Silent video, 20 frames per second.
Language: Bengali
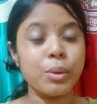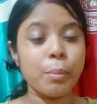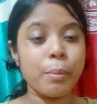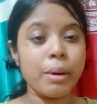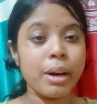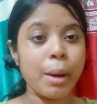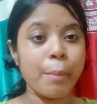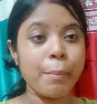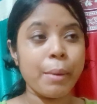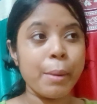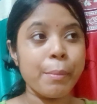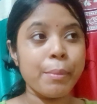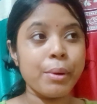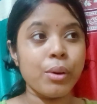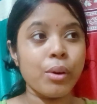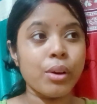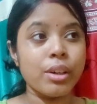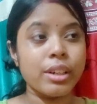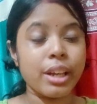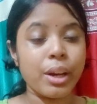তোমার আমার
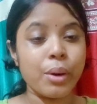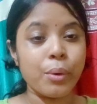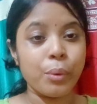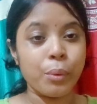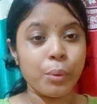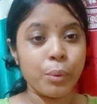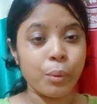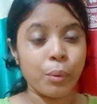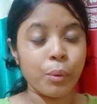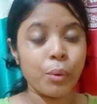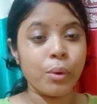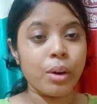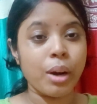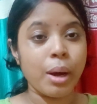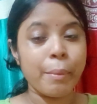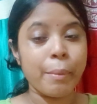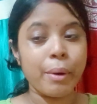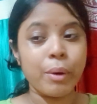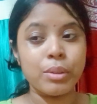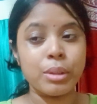মিলন কেন হলো না
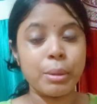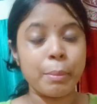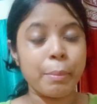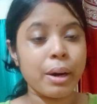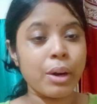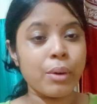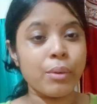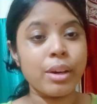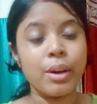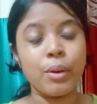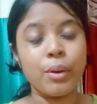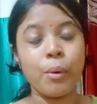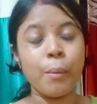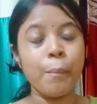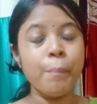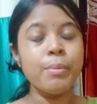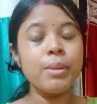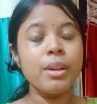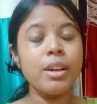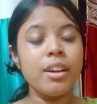বা হতে পারলো না এরকম
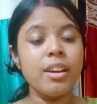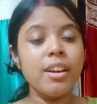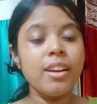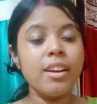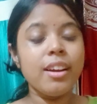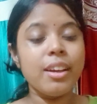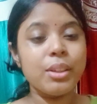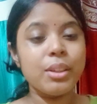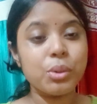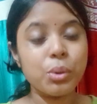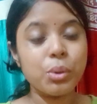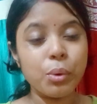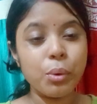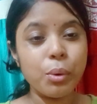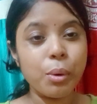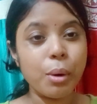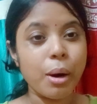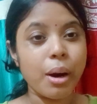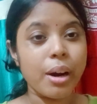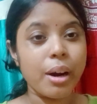তো
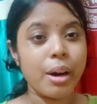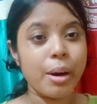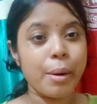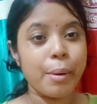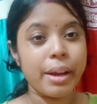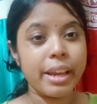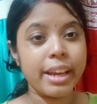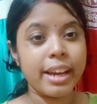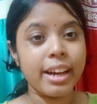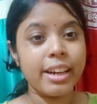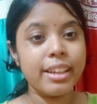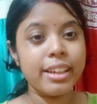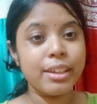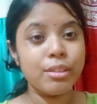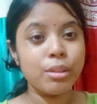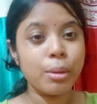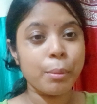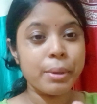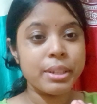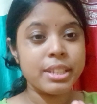এখানে
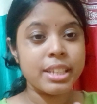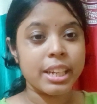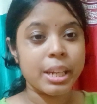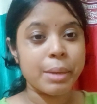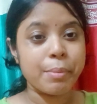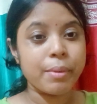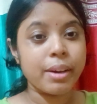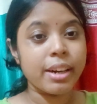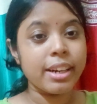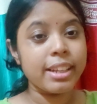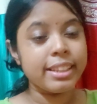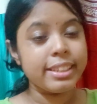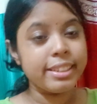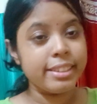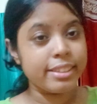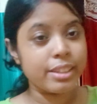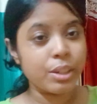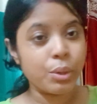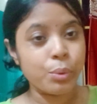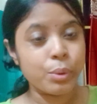কিন্তু আমরা সাকিব খানের
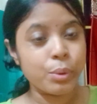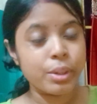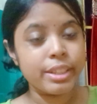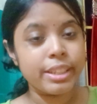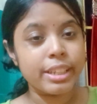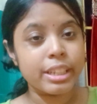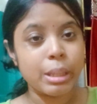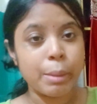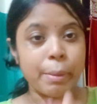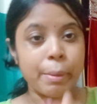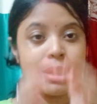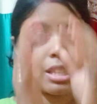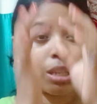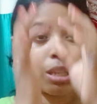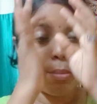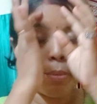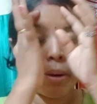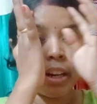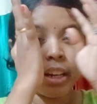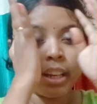তিনটে লুকই দেখতে পাচ্ছি
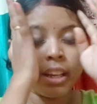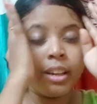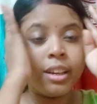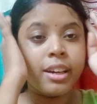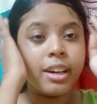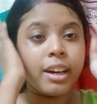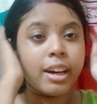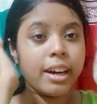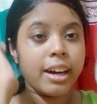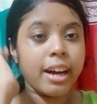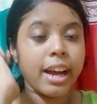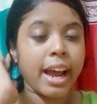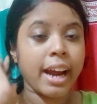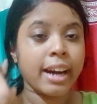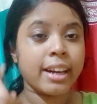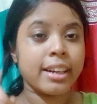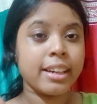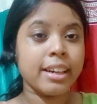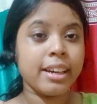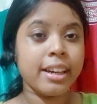মানে
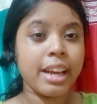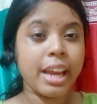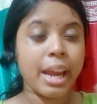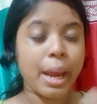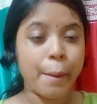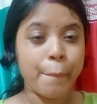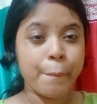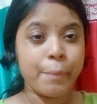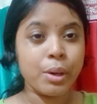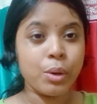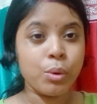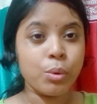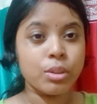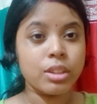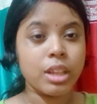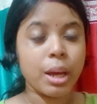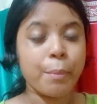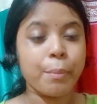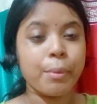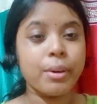একটা এমনি লুক
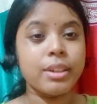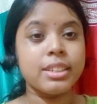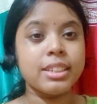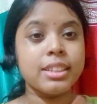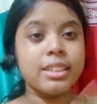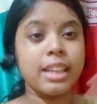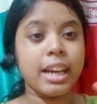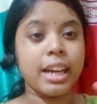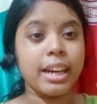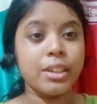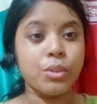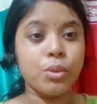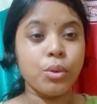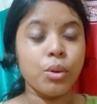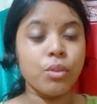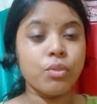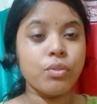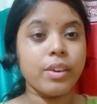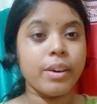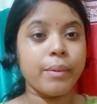তারপরে যে দাড়ি
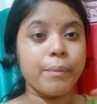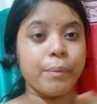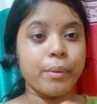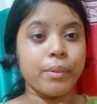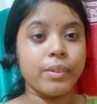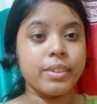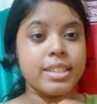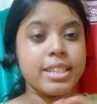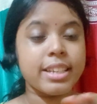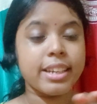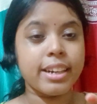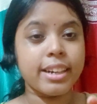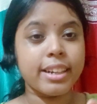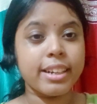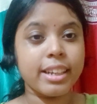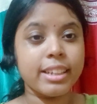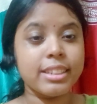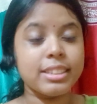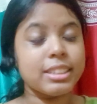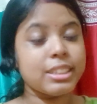গোপ এবং সিগার
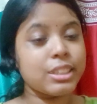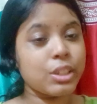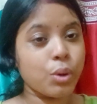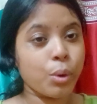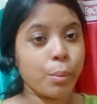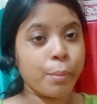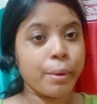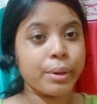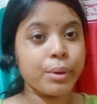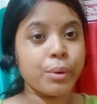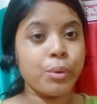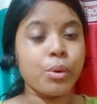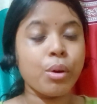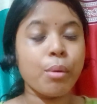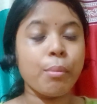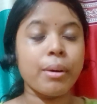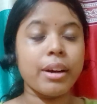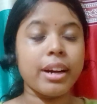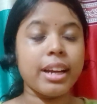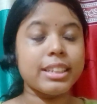টানছে সেরকম একটা লুক
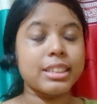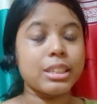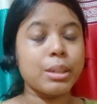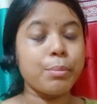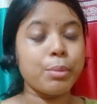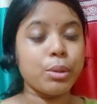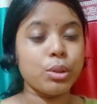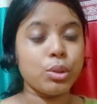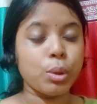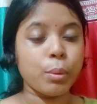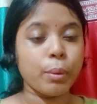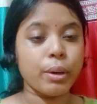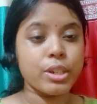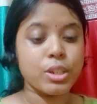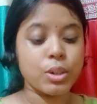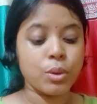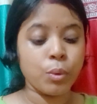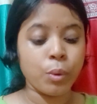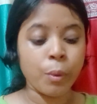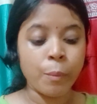এবং লাস্টে বৃদ্ধ
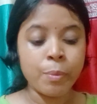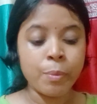বয়সে লুক